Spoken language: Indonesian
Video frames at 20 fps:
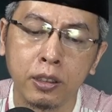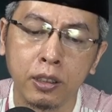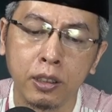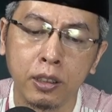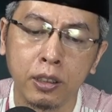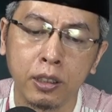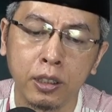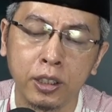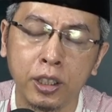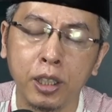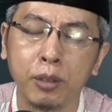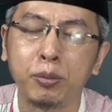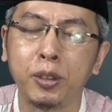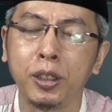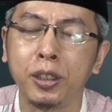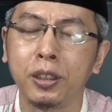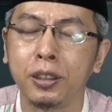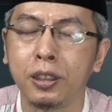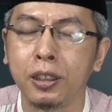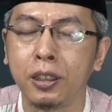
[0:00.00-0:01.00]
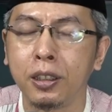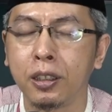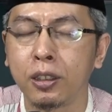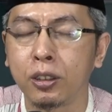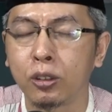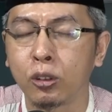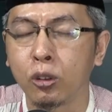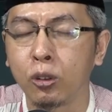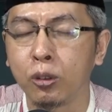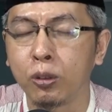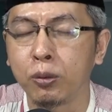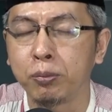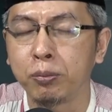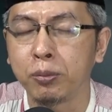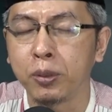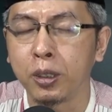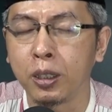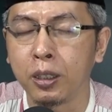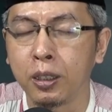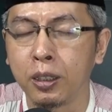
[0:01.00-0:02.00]
uh, kibdi ya atau
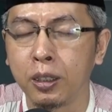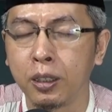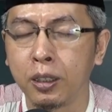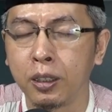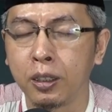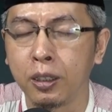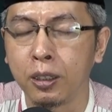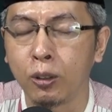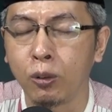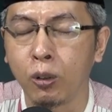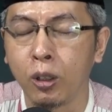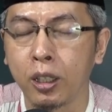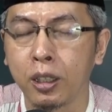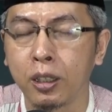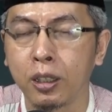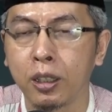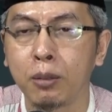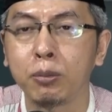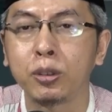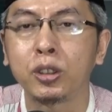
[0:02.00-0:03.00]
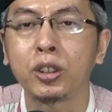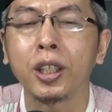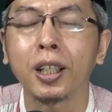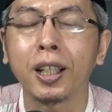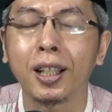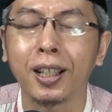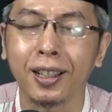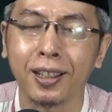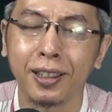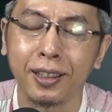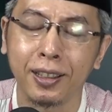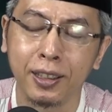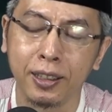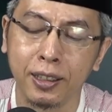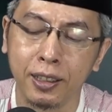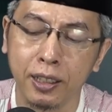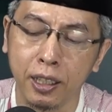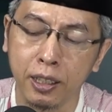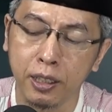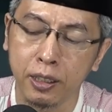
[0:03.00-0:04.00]
uh, warga Mesir
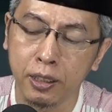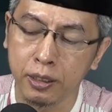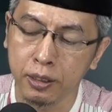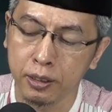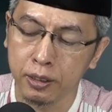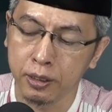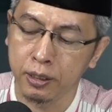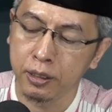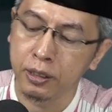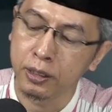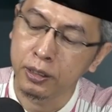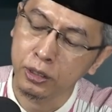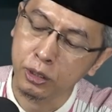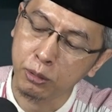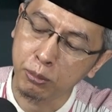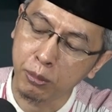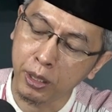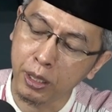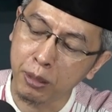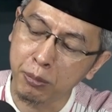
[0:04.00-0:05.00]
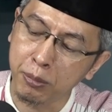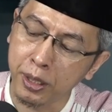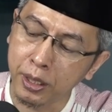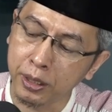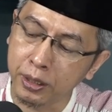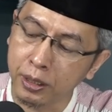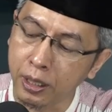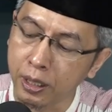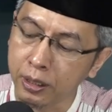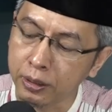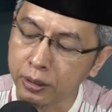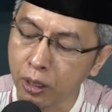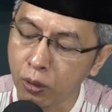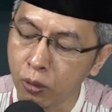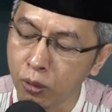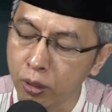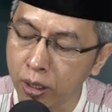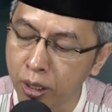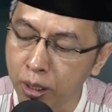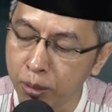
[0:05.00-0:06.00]
ya kan sebagai kita
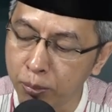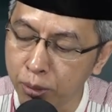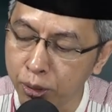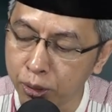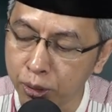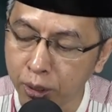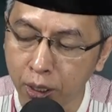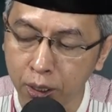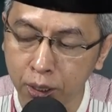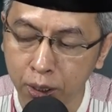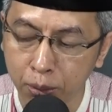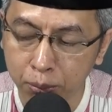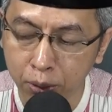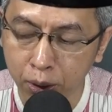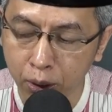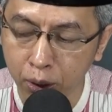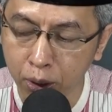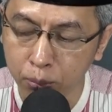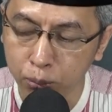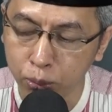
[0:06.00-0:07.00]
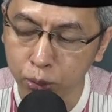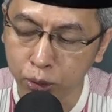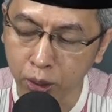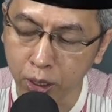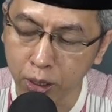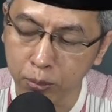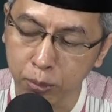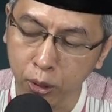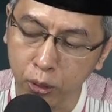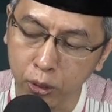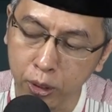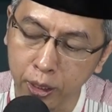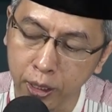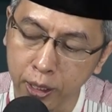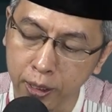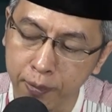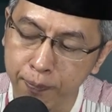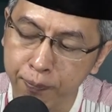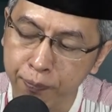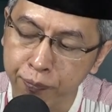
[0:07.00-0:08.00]
tahu di dalam kisah Nabi Allah Musa beliau ini
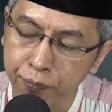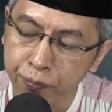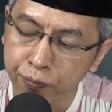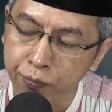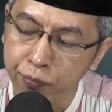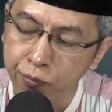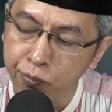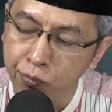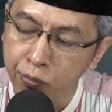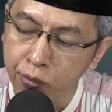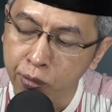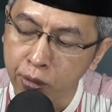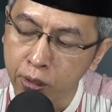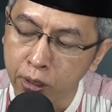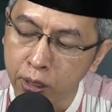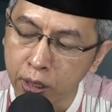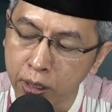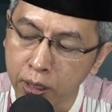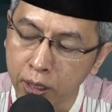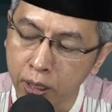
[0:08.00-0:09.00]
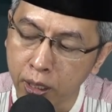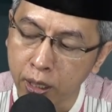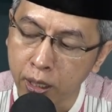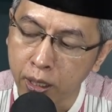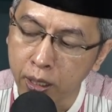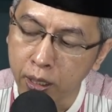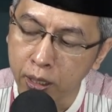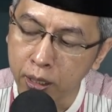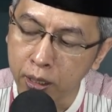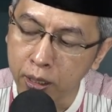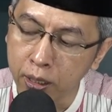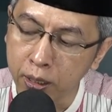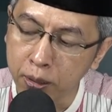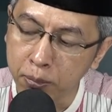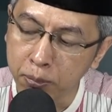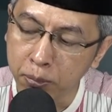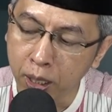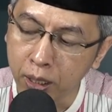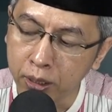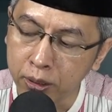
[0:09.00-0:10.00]
kan adalah uh,
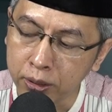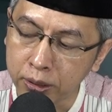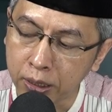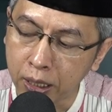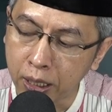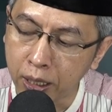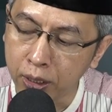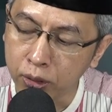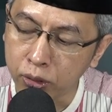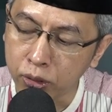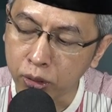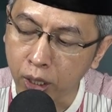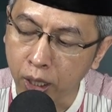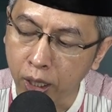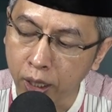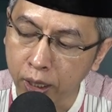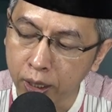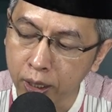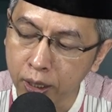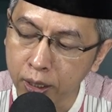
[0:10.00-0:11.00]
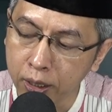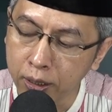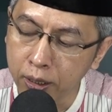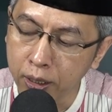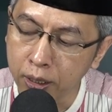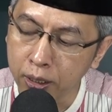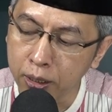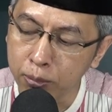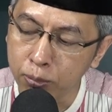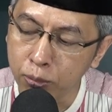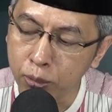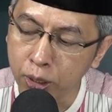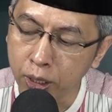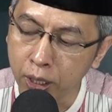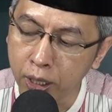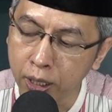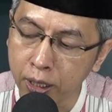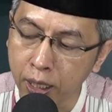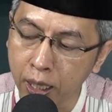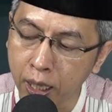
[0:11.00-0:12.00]
bangsa Israel yang
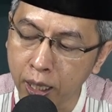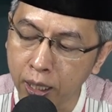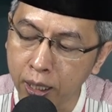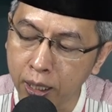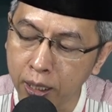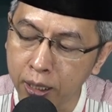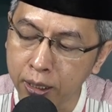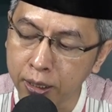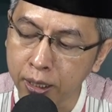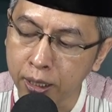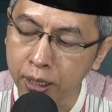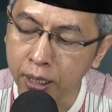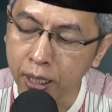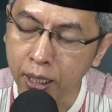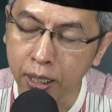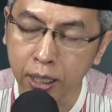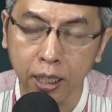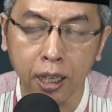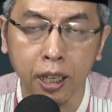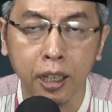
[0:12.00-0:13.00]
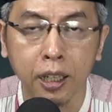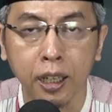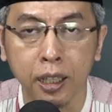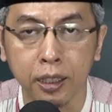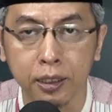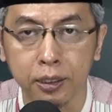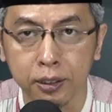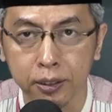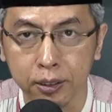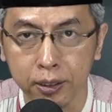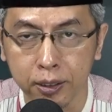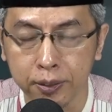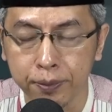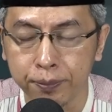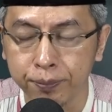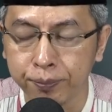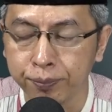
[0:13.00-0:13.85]
kemudian anak, dijadikan anak angkat ya.